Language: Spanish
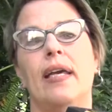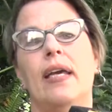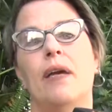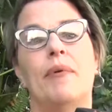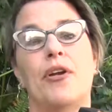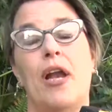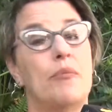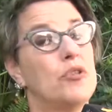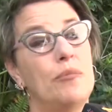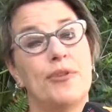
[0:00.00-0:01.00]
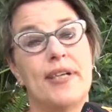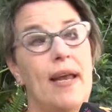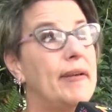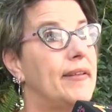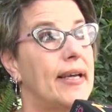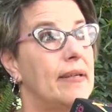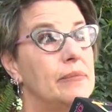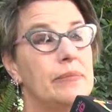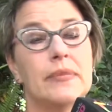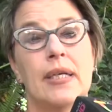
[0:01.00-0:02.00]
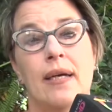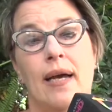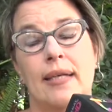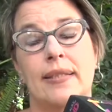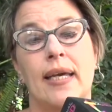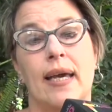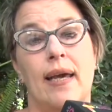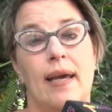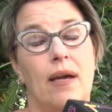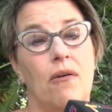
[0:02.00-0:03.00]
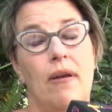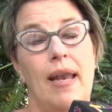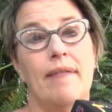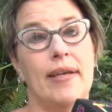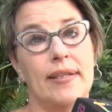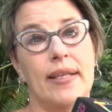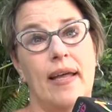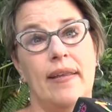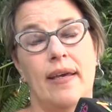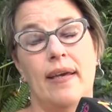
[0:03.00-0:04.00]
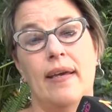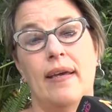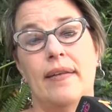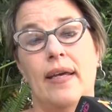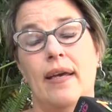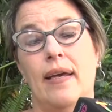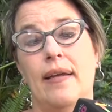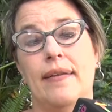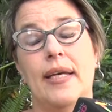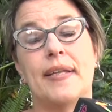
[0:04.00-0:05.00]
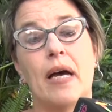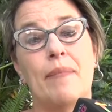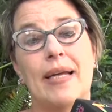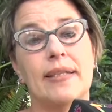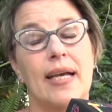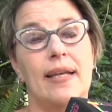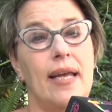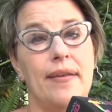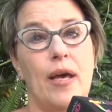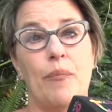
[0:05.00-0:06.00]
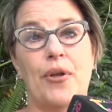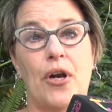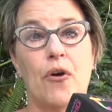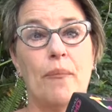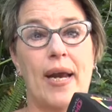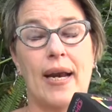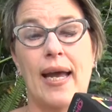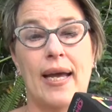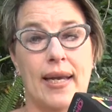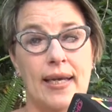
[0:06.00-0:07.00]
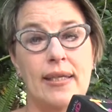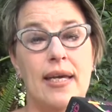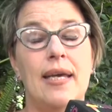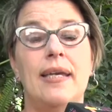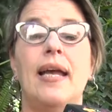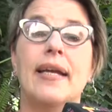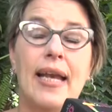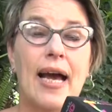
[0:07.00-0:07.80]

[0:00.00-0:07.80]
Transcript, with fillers: y bueno, las pusimos a la venta. Así que con la venta de, estas mantas, la idea es poder comprar lana y el que